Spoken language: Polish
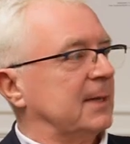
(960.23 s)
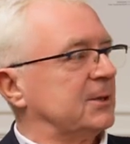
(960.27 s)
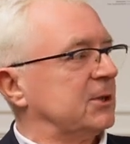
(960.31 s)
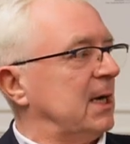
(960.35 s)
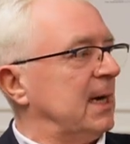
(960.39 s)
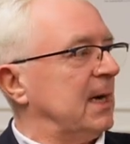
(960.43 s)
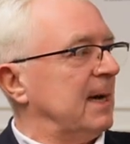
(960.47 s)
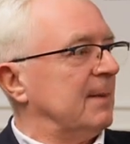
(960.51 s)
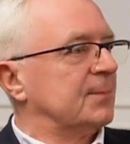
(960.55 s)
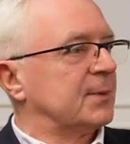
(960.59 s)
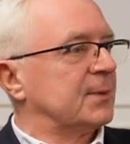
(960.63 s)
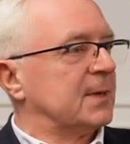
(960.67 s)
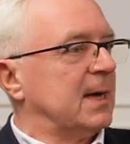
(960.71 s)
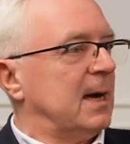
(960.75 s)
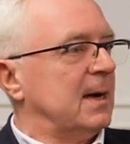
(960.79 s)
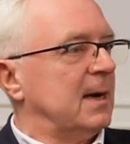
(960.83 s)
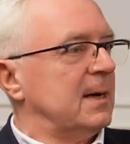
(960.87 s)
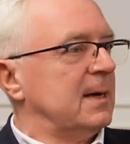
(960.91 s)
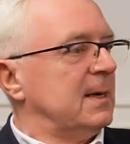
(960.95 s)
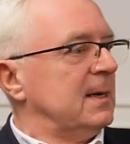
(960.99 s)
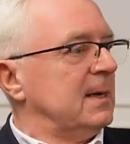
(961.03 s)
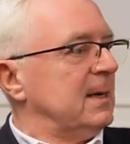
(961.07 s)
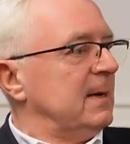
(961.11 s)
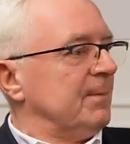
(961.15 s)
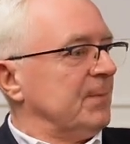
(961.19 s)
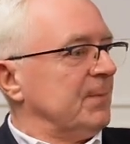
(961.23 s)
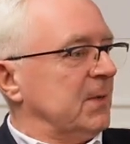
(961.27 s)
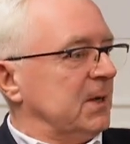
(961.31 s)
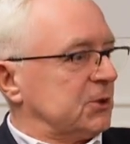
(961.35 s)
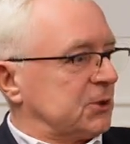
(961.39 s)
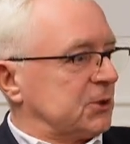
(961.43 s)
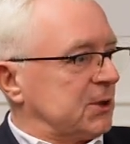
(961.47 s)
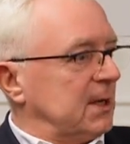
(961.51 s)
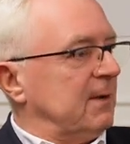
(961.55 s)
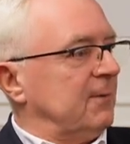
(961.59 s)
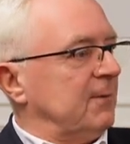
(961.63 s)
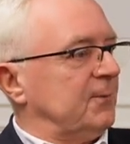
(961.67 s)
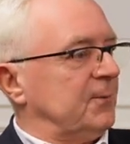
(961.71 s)
się lampka,
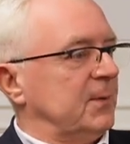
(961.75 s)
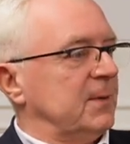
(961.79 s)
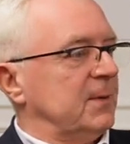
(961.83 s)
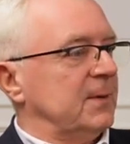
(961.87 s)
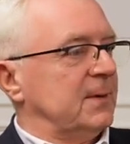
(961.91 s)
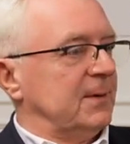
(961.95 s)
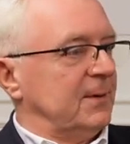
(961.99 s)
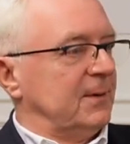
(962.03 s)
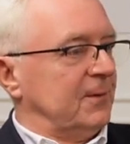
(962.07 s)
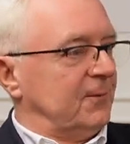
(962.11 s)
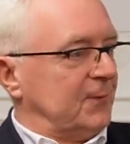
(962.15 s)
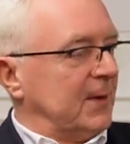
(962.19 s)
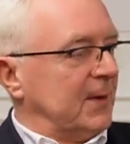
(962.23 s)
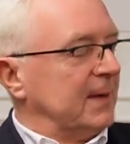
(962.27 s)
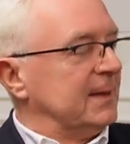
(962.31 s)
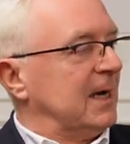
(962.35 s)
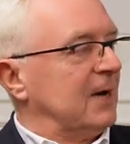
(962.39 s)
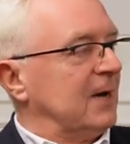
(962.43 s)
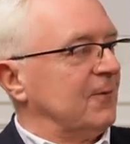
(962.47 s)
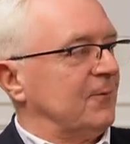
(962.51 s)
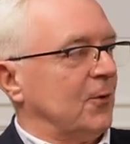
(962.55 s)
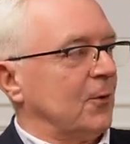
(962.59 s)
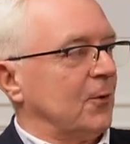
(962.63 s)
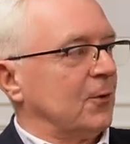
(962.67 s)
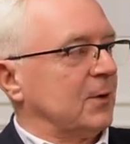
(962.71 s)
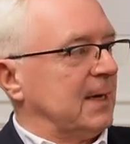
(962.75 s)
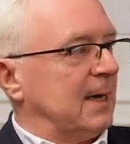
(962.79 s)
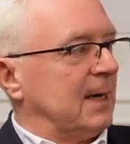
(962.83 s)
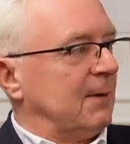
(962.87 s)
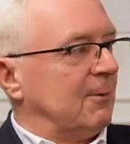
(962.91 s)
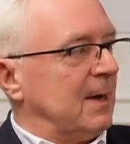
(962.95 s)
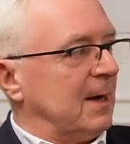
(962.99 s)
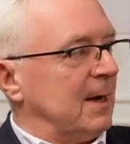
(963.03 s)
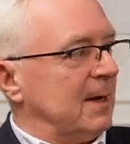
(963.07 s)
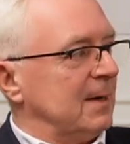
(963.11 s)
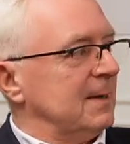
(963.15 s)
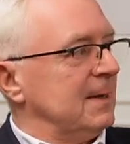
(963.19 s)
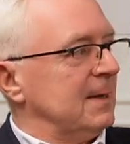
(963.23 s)
że w y, Final Four
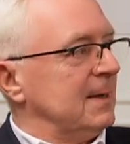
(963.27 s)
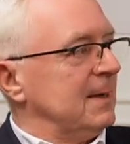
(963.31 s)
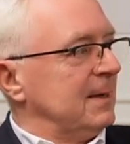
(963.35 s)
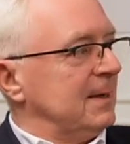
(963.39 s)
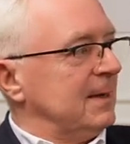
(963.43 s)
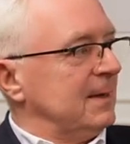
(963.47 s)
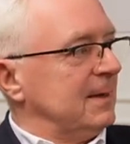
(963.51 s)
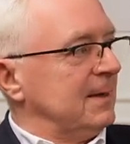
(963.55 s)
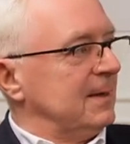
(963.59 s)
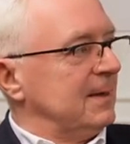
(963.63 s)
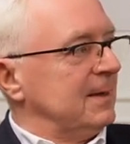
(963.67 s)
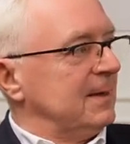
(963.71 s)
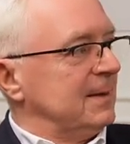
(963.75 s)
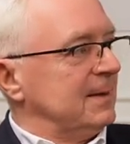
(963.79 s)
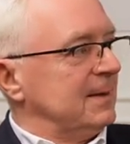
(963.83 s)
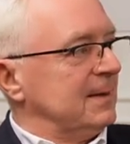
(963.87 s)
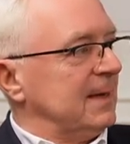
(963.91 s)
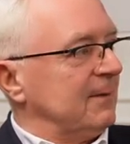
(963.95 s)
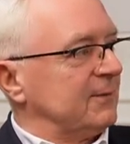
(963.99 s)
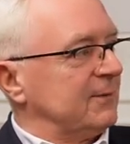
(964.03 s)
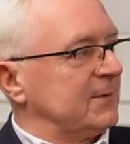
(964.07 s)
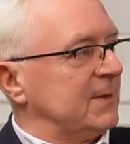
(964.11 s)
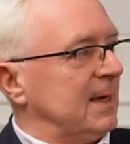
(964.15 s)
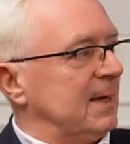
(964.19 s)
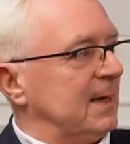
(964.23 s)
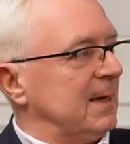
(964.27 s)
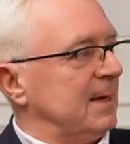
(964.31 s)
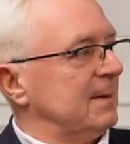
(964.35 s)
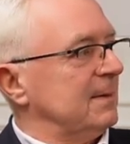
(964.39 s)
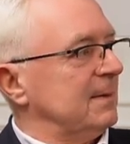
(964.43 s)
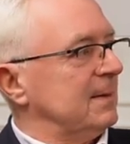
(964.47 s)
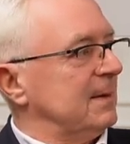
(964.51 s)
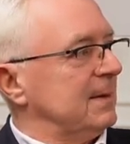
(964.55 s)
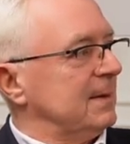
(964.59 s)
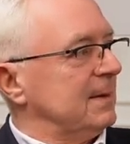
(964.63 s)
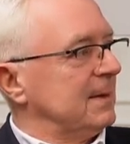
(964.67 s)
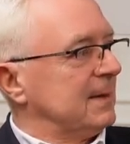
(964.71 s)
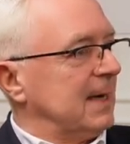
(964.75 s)
grała y,
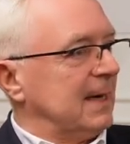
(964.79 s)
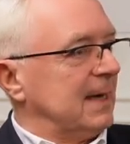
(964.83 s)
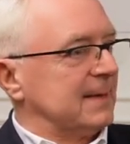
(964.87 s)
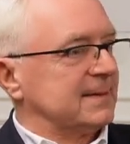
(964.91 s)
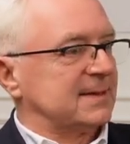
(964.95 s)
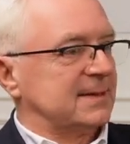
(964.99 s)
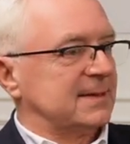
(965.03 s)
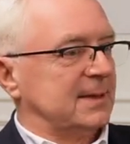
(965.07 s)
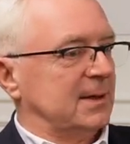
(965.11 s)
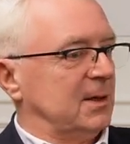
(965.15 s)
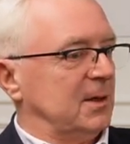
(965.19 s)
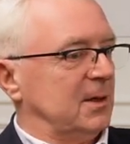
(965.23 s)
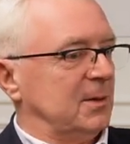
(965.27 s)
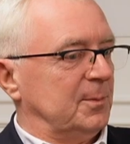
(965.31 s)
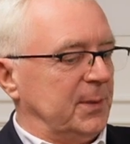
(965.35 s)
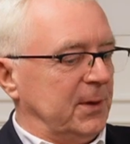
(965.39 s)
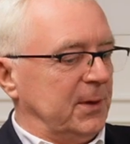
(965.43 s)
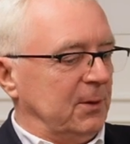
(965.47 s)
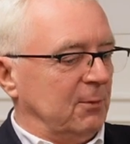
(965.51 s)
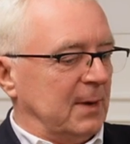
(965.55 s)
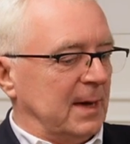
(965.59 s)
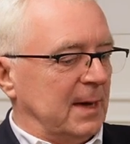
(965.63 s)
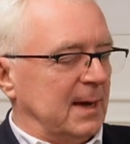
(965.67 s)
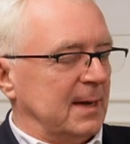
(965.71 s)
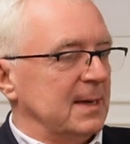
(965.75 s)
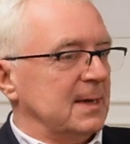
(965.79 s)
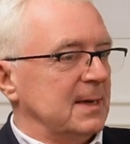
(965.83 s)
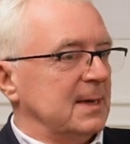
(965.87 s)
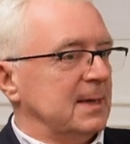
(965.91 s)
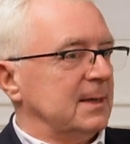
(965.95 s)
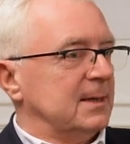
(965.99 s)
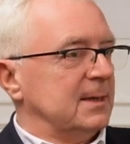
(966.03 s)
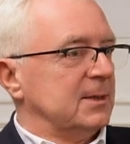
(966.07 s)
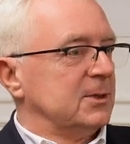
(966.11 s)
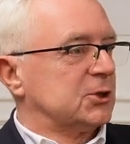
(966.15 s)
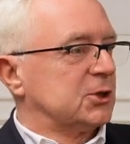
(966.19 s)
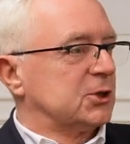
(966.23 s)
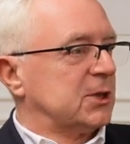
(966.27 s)
nafta, y, gaz piła,
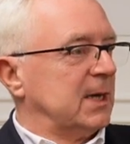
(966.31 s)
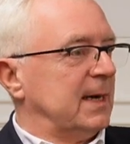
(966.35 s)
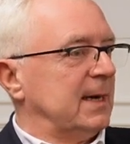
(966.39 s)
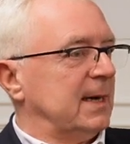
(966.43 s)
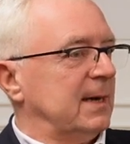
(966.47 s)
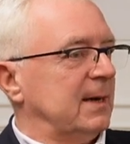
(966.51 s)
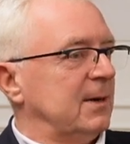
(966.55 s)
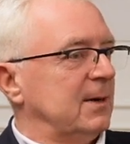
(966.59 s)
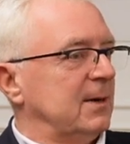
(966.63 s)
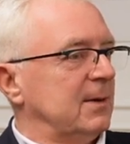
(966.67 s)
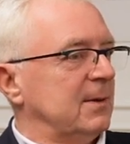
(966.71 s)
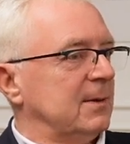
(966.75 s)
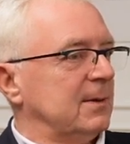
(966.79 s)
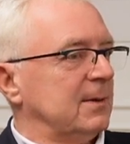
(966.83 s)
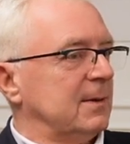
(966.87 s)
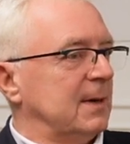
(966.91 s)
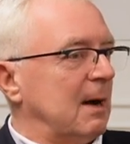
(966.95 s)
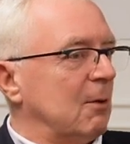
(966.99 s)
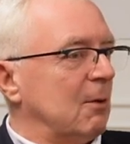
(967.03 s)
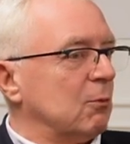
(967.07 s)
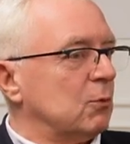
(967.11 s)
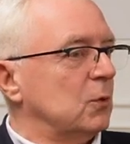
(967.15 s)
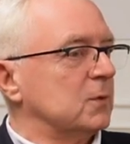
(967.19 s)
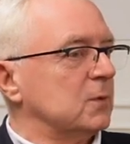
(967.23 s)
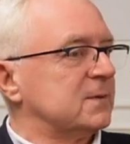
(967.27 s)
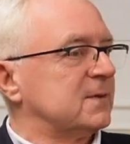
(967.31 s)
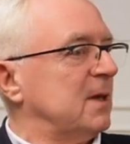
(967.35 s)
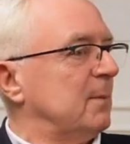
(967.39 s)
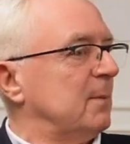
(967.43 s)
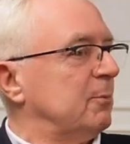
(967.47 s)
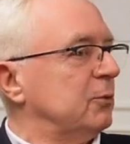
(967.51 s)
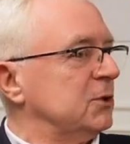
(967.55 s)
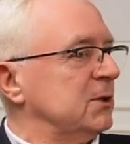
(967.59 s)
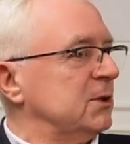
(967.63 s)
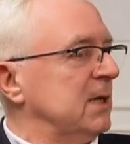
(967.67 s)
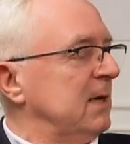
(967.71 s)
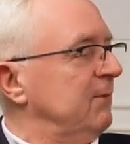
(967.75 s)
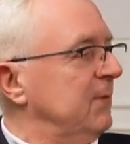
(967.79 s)
że Augusta,
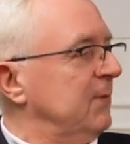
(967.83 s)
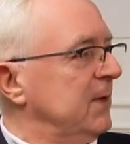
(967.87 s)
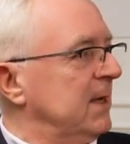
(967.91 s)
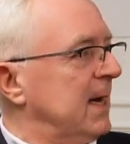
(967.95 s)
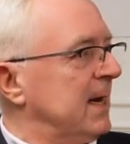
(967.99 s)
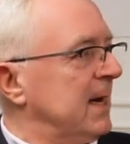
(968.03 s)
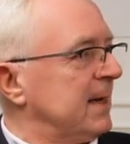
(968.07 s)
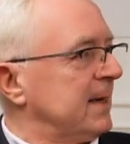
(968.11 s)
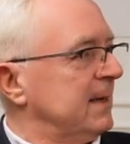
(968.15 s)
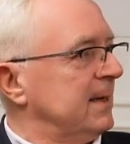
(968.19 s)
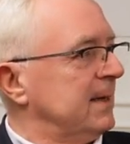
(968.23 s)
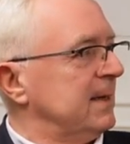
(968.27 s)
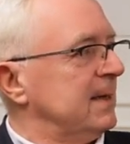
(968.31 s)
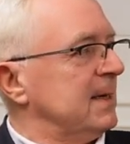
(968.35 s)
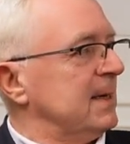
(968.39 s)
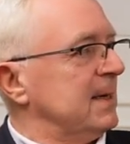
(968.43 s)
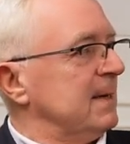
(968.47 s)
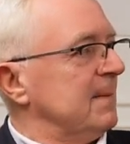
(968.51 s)
później winiary,